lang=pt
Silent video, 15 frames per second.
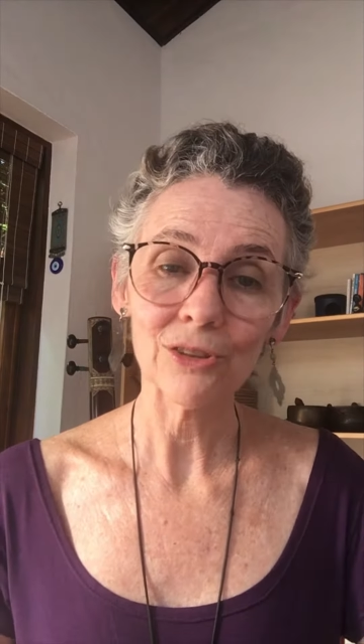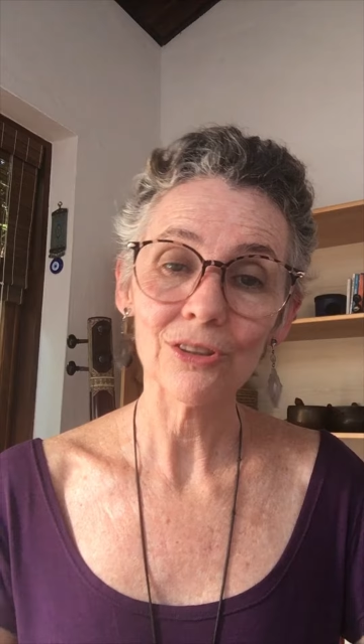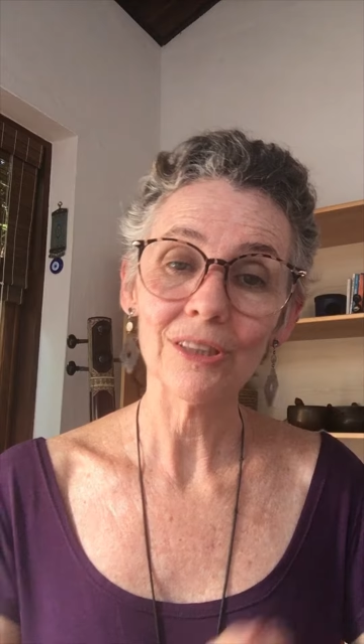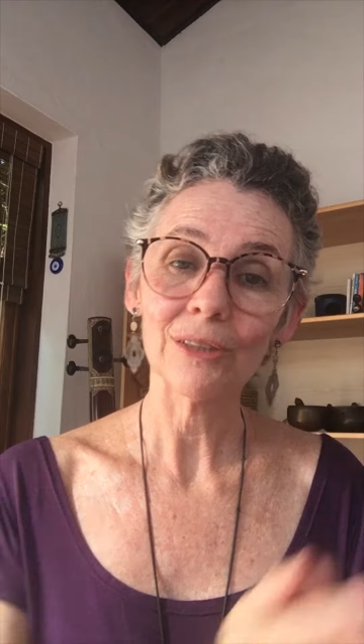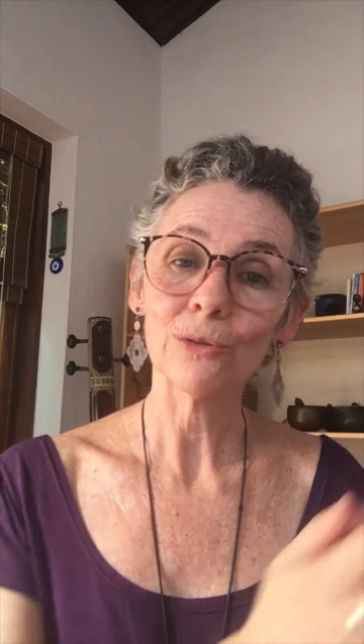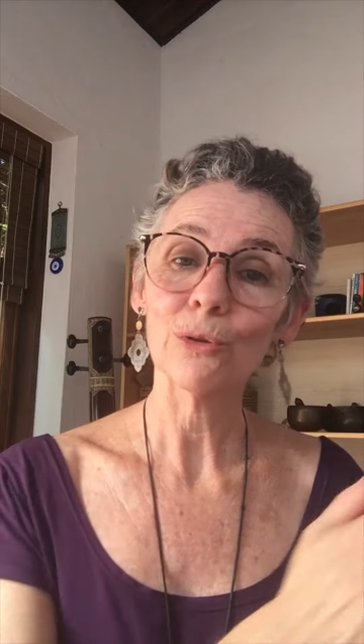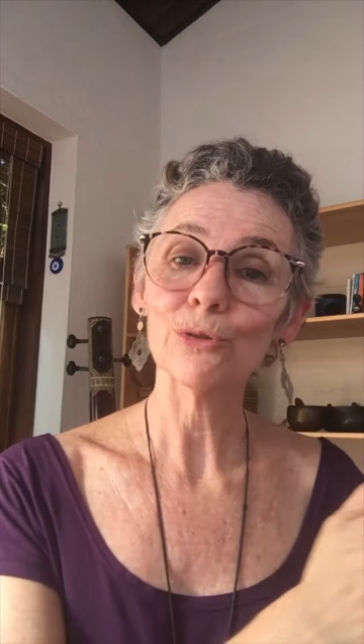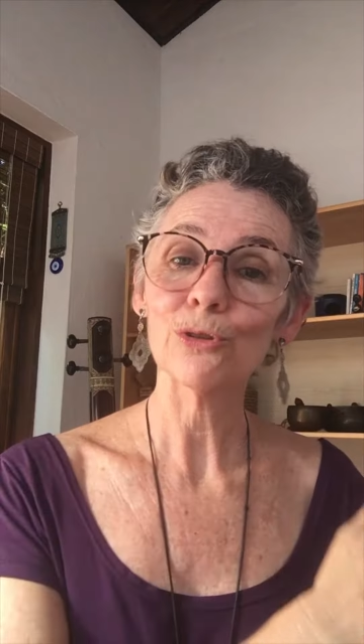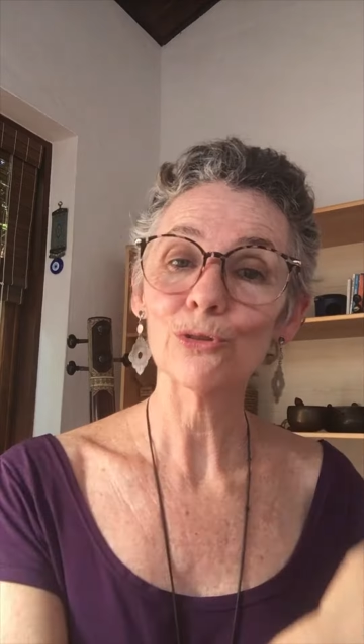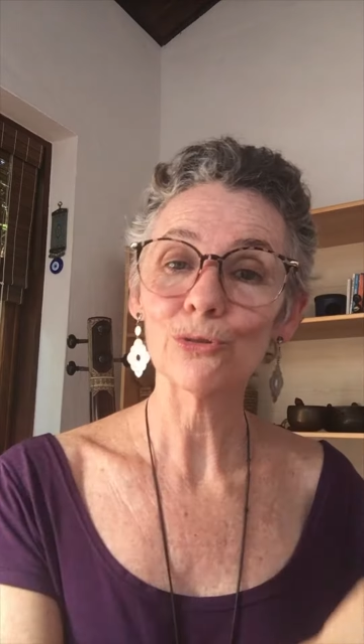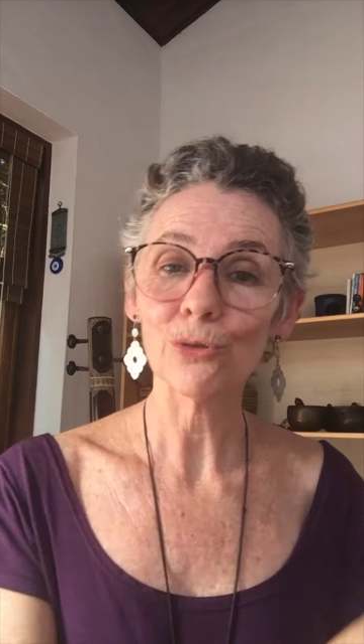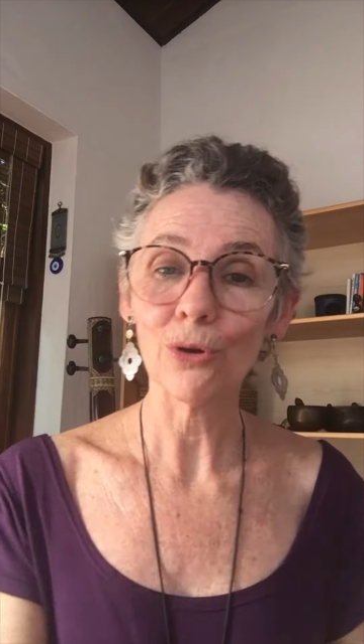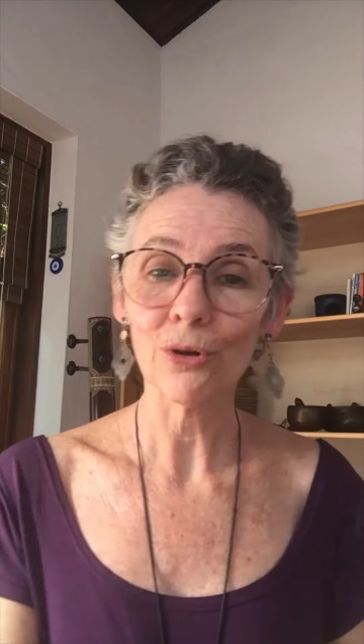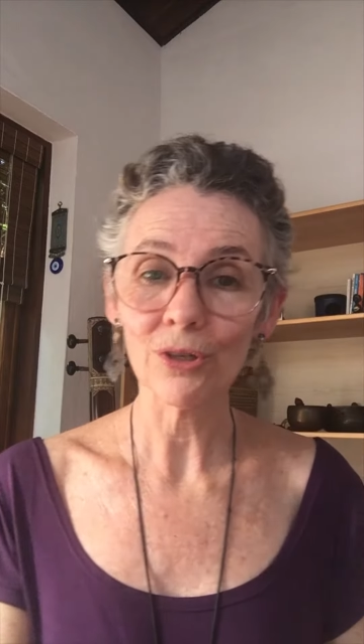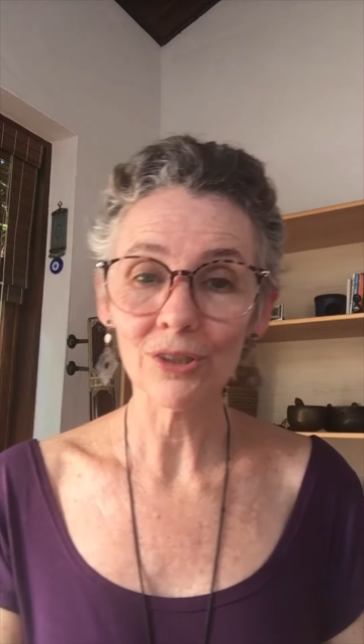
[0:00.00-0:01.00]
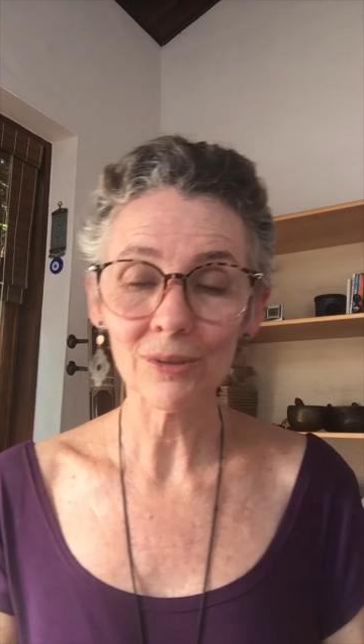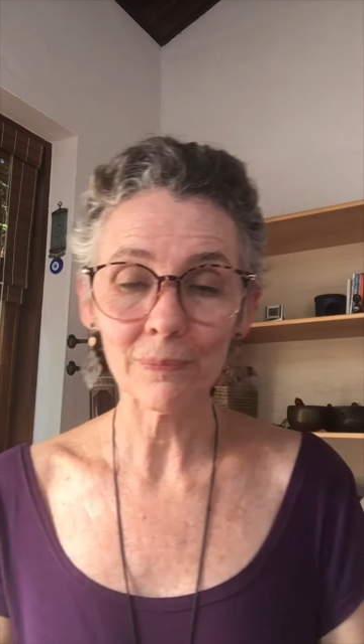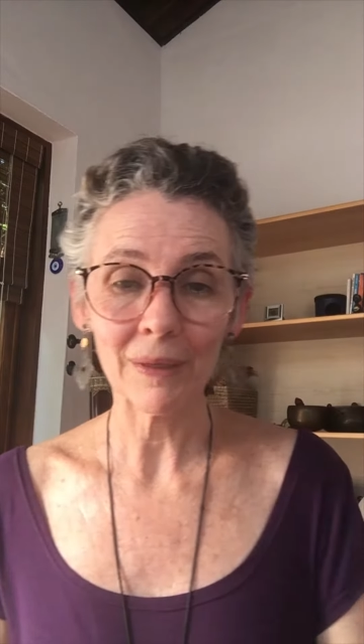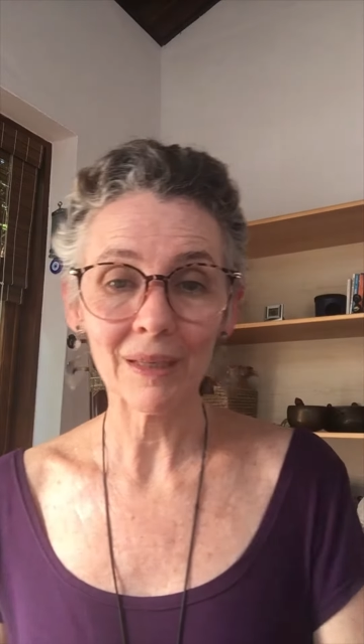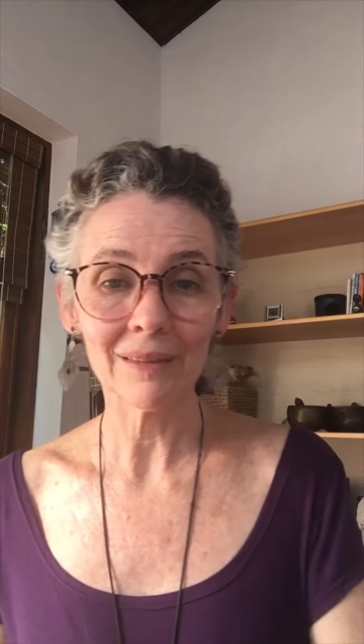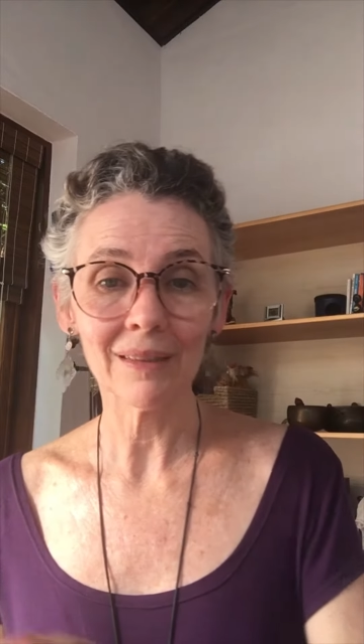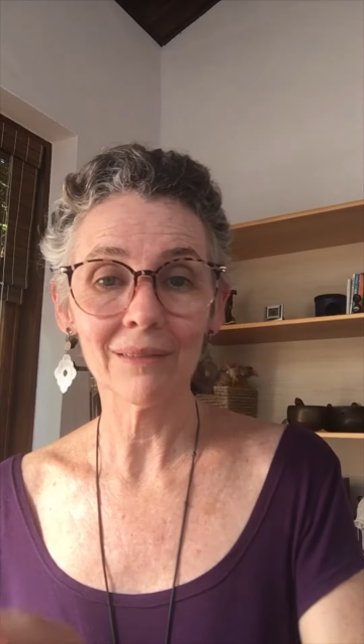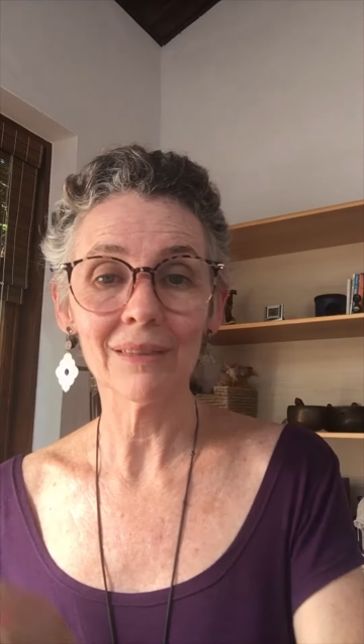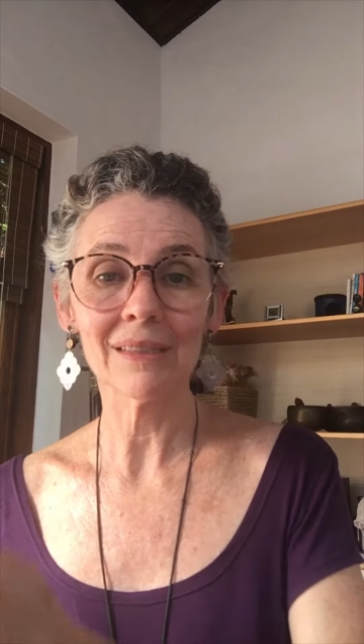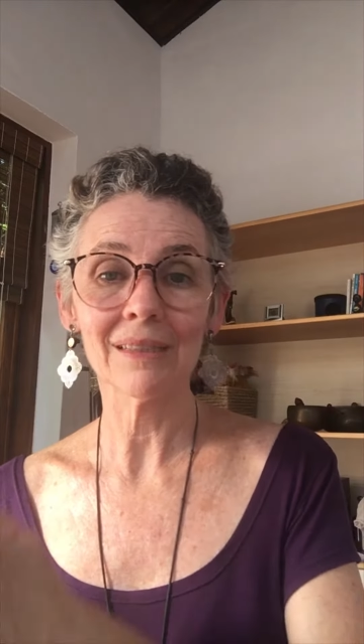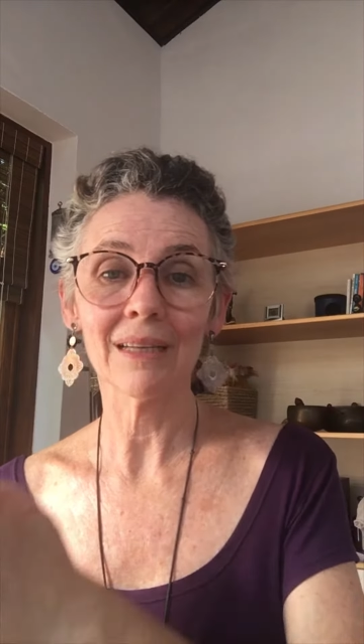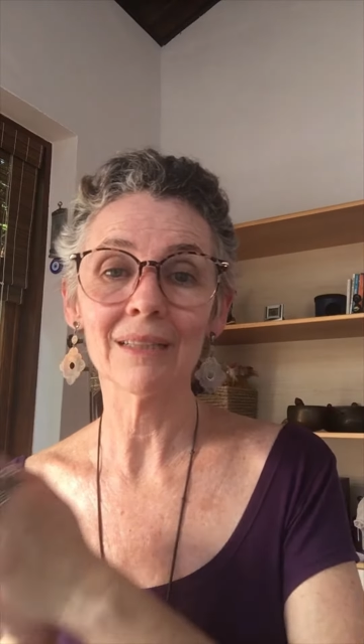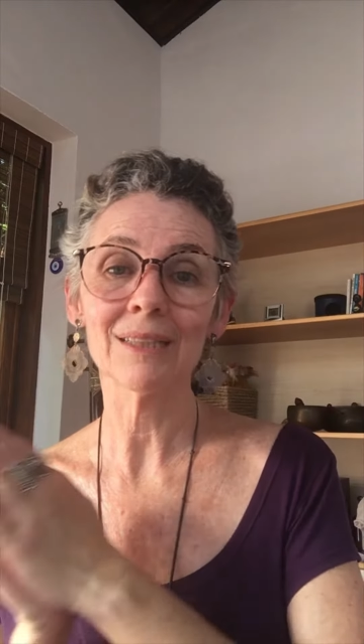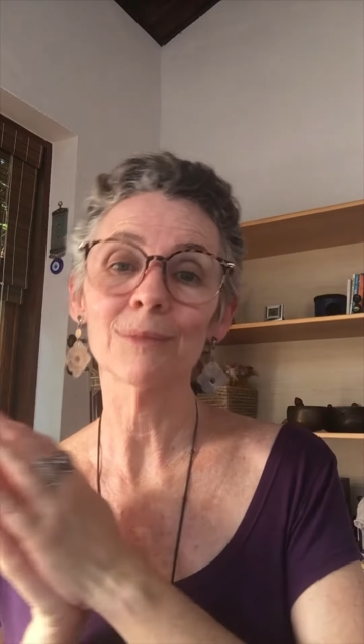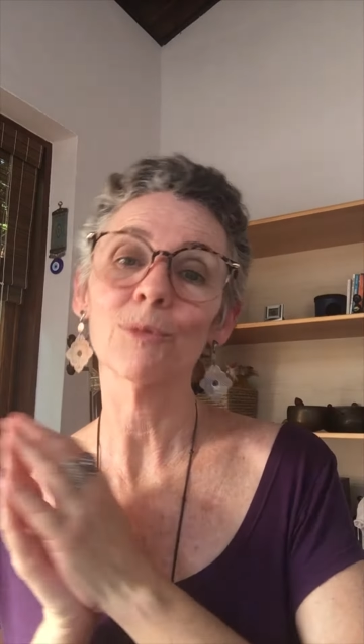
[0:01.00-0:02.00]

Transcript: de ter condições para atravessar esse